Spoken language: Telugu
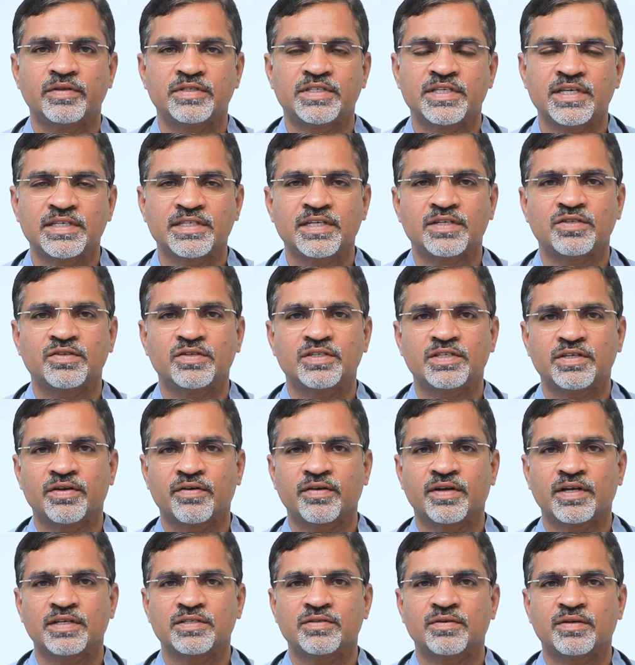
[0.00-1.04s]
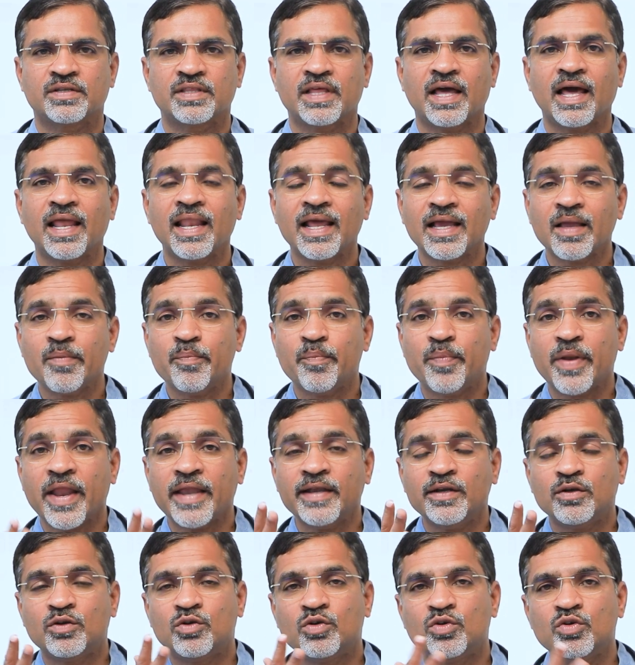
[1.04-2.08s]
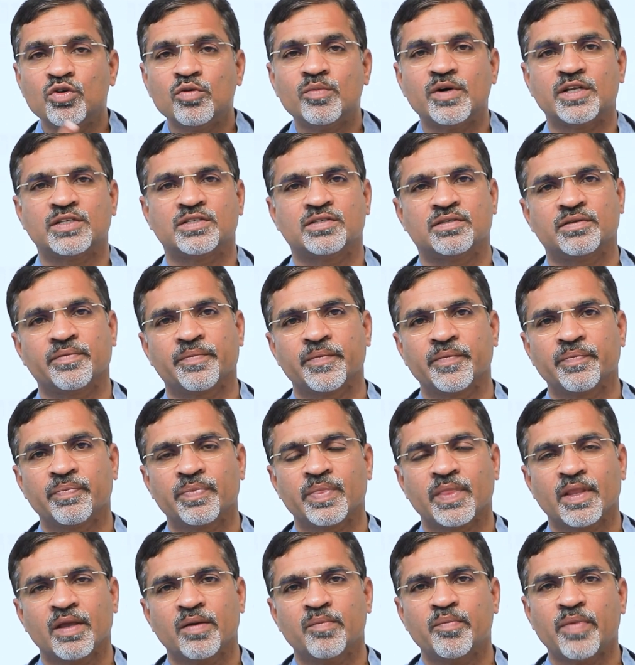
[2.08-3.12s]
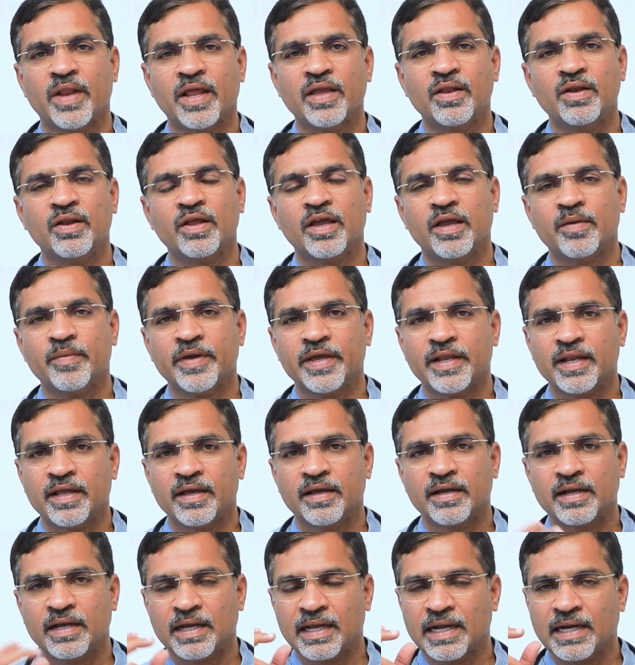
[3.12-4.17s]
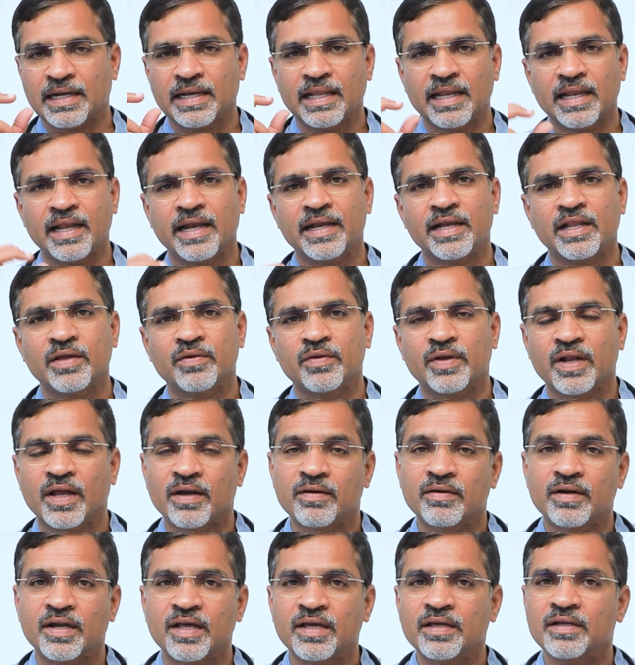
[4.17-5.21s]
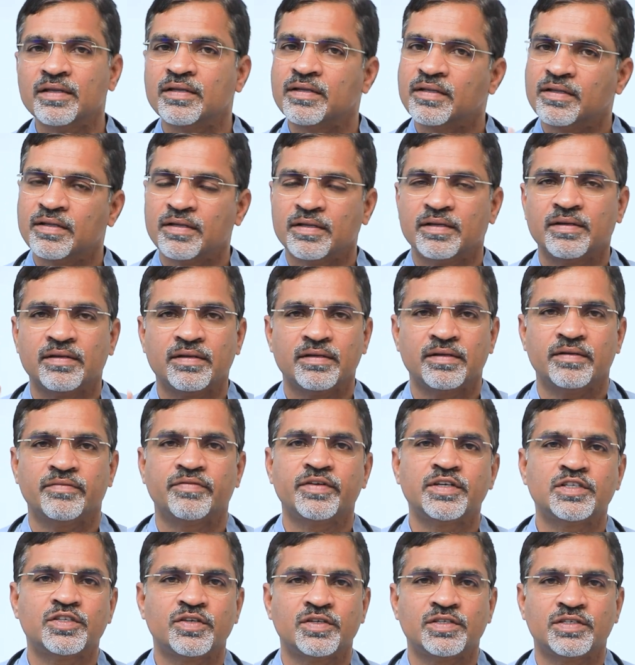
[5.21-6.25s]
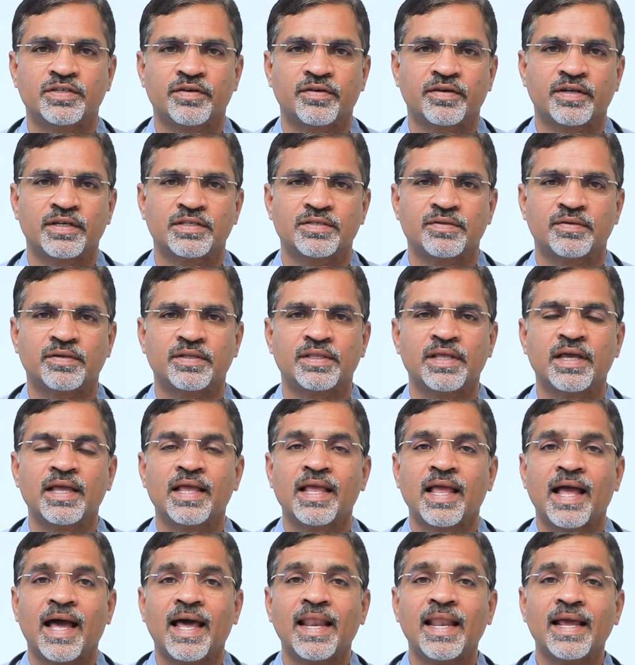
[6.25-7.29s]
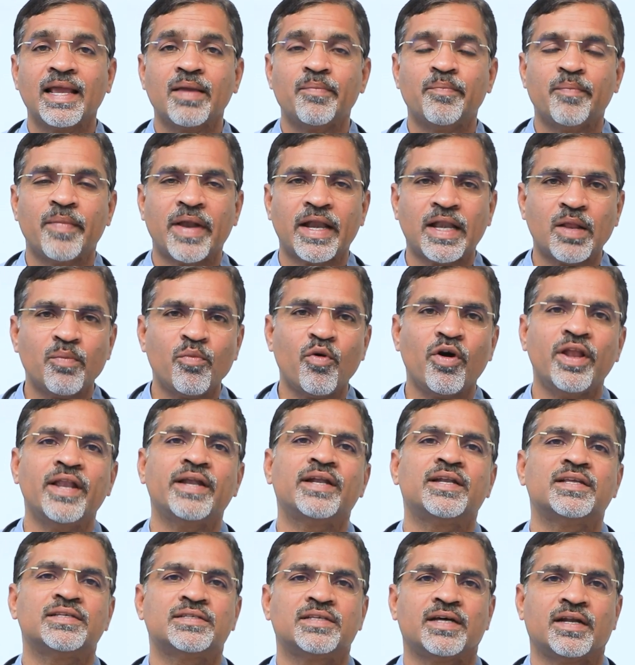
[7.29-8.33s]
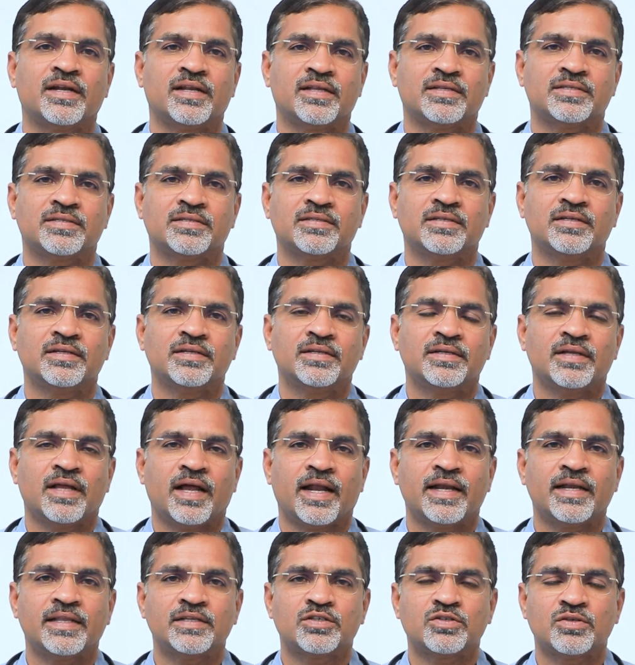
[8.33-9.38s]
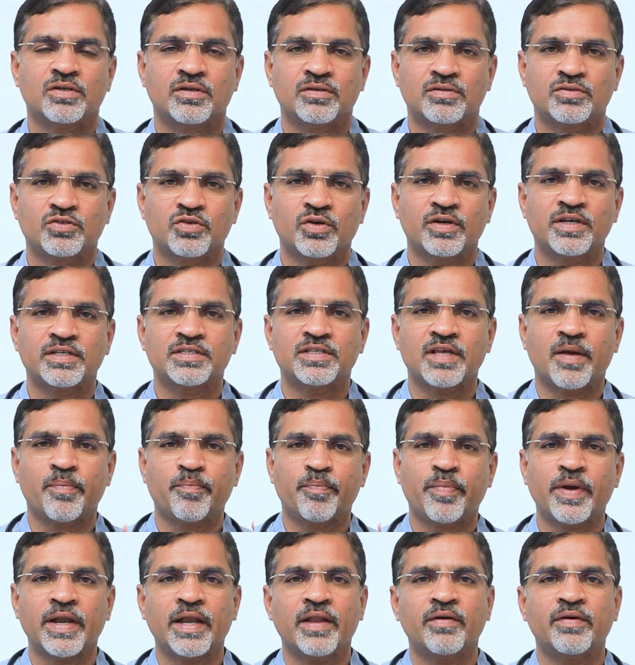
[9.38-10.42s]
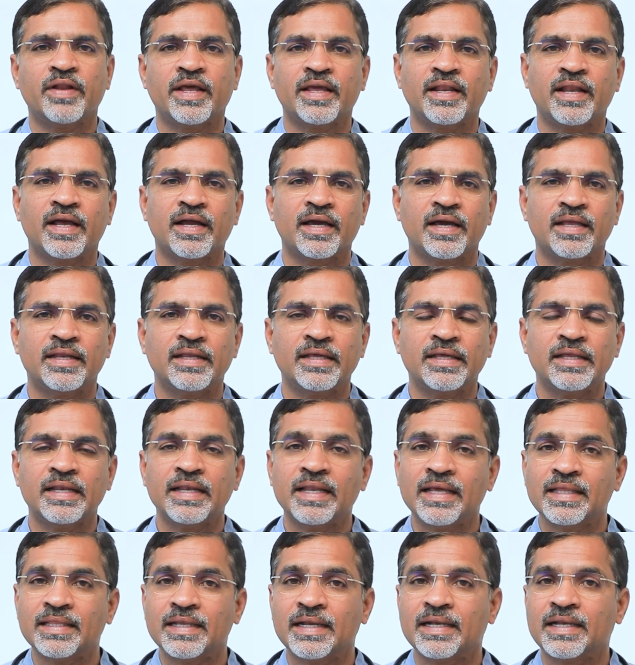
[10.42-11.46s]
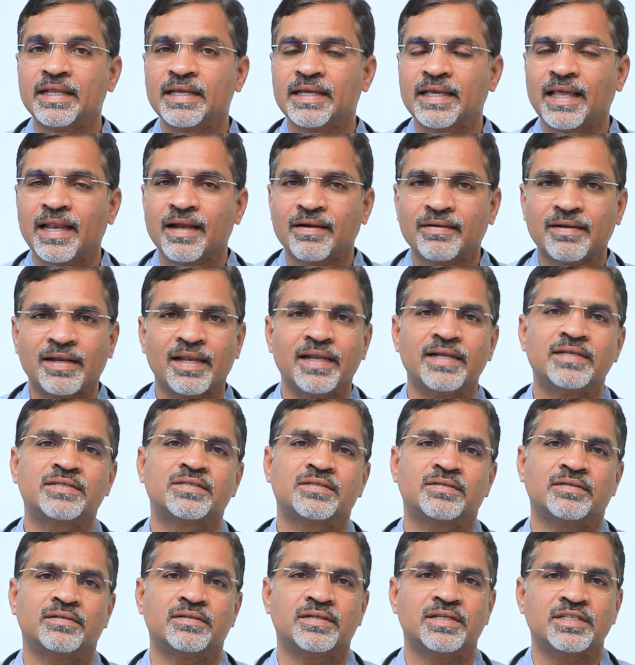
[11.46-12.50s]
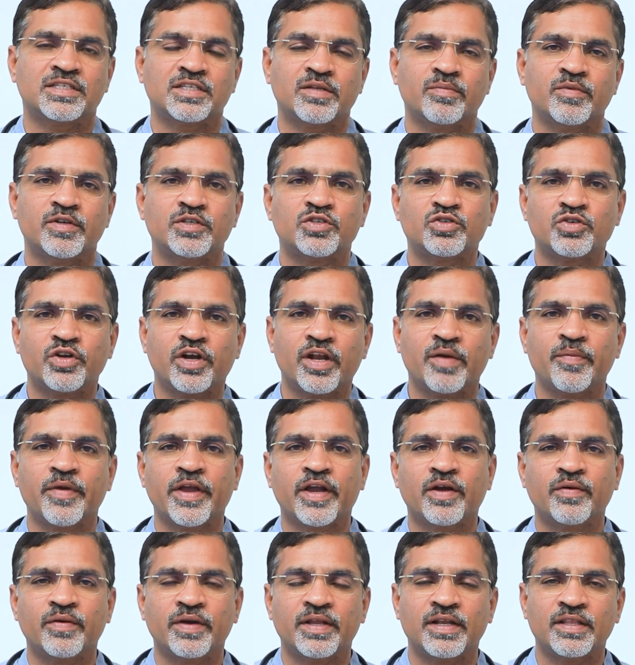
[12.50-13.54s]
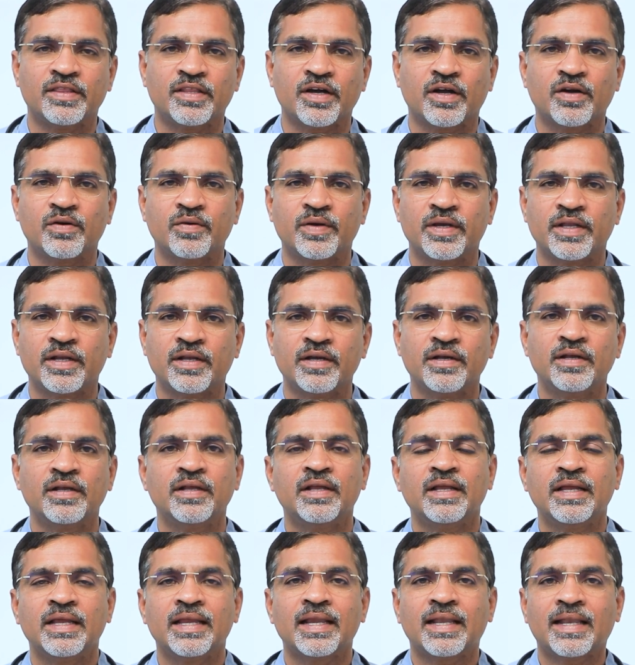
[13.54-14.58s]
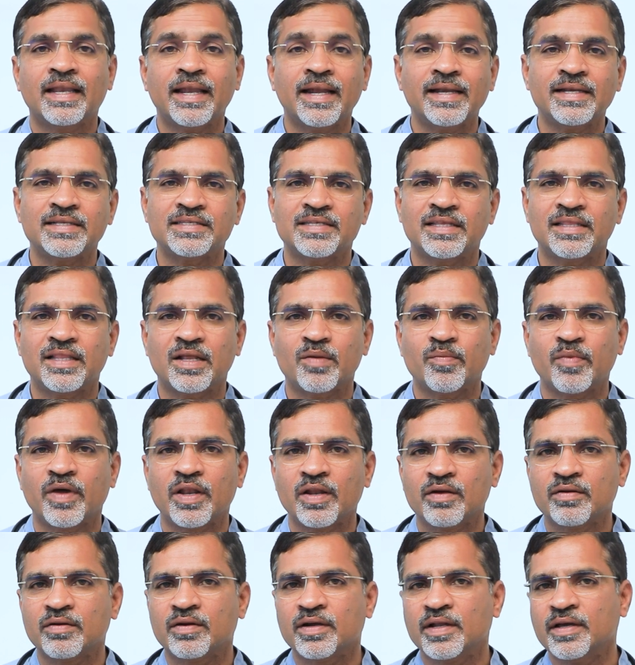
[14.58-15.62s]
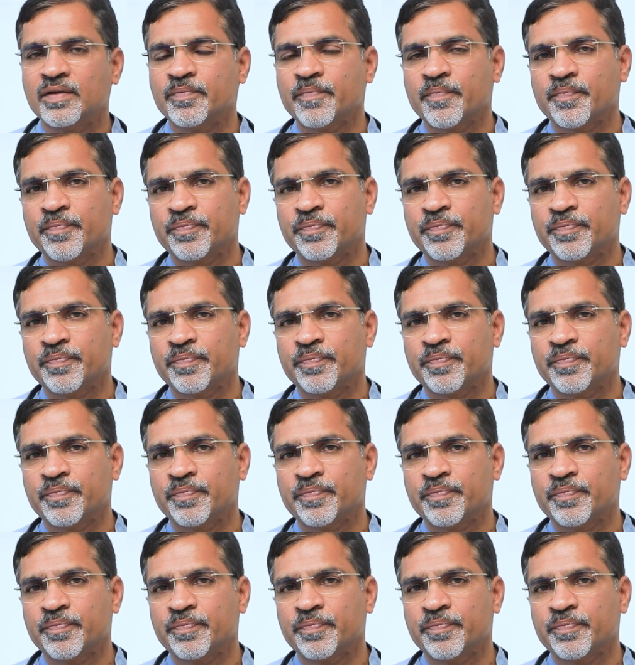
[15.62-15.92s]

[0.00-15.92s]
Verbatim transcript: సీజర్స్ వచ్చే అవకాశం ఉంటుంది అలాగే బ్రెయిన్ ట్యూమర్స్ బ్రెయిన్లో ఏమైనా గడ్డలు లాంటివి ఉన్నా కూడా ఫిట్స్ వచ్చే అవకాశం ఉంటుంది అలాగే మెటబాలిక్ డిజార్డర్స్ అంటే షుగర్స్ అప్ అండ్ డౌన్ అయినా కానీ లేదంటే ఎలక్ట్రోలైట్స్ డిస్టర్బెన్స్ సోడియం ఎక్కువైనా తక్కువైనా ఇట్లాంటి సందర్భాల్లో కూడా